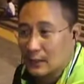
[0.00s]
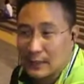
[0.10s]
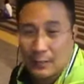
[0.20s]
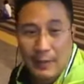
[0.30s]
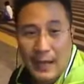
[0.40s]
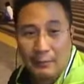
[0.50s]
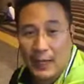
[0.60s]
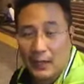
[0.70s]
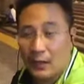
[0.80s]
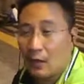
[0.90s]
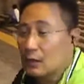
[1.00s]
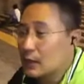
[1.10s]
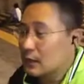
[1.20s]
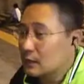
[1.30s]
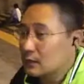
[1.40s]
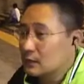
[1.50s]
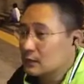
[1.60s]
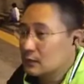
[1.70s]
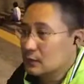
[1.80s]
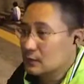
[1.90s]
ตัดภาพหลายกล้องเนี่ย
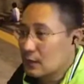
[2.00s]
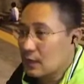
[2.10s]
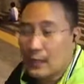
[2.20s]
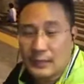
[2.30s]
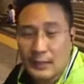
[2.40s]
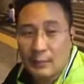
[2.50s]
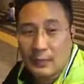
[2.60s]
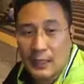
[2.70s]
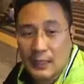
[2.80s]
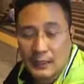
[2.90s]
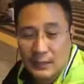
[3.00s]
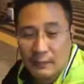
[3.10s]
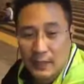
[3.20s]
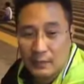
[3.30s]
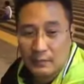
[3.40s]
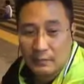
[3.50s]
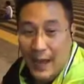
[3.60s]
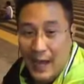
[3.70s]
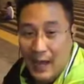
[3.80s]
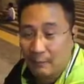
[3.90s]
เราอาจจะเก็บรายละเอียดที่เป็น
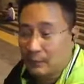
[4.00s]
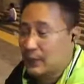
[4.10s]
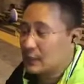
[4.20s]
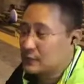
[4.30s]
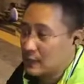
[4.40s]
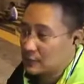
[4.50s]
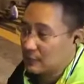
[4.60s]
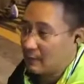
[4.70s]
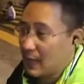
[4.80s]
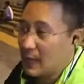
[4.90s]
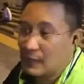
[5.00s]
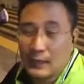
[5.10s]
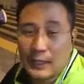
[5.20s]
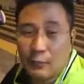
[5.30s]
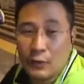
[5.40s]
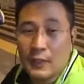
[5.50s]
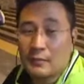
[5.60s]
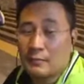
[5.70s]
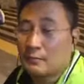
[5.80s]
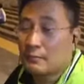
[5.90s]
ภาพเสียงสัมภาษณ์หรืออะไรพวกนั้น
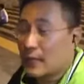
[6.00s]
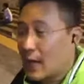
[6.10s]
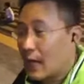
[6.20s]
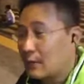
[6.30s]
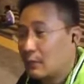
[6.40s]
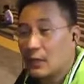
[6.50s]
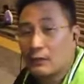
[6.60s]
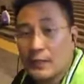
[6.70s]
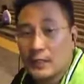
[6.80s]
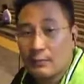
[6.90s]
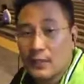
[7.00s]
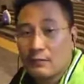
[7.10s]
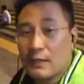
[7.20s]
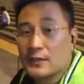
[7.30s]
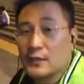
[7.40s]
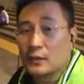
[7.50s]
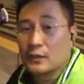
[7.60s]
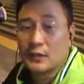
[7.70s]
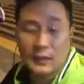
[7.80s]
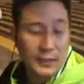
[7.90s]
ไม่ได้เพราะเราเน้นกับอีเวนต์สด
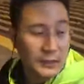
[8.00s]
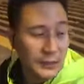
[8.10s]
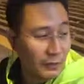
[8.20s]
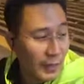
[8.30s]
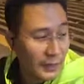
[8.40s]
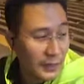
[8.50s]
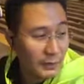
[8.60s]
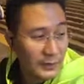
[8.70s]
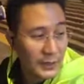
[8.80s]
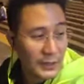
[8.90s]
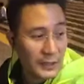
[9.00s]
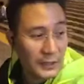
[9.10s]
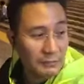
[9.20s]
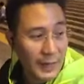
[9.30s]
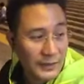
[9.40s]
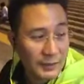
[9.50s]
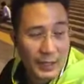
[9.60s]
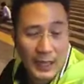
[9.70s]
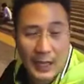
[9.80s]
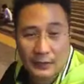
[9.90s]
จังหวะนี้บางทีบางสำ
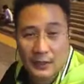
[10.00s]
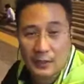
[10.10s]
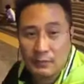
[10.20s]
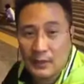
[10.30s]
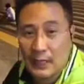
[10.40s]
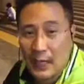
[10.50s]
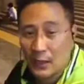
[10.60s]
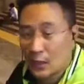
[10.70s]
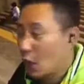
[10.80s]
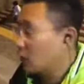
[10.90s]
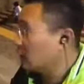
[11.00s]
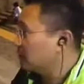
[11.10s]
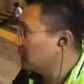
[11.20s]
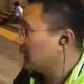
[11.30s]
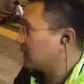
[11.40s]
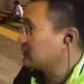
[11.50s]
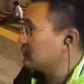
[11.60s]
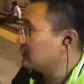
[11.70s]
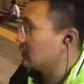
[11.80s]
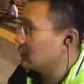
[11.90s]
นักข่าวที่เขามีหลายกล้องหรือมีหลายที
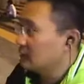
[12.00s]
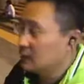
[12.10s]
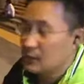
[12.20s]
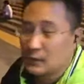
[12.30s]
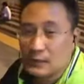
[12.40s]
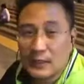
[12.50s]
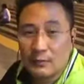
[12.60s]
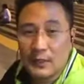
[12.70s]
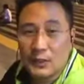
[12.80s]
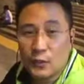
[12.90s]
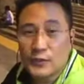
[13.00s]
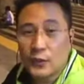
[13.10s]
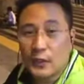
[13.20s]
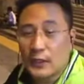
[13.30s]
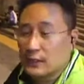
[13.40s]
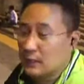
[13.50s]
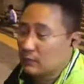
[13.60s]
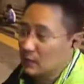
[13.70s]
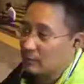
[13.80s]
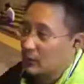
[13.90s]
มเนี่ยทีมหนึ่งดูสดอีกทีมห
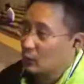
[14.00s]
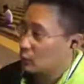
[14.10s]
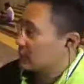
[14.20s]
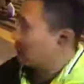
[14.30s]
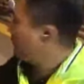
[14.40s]
นึ่งไปดูสัม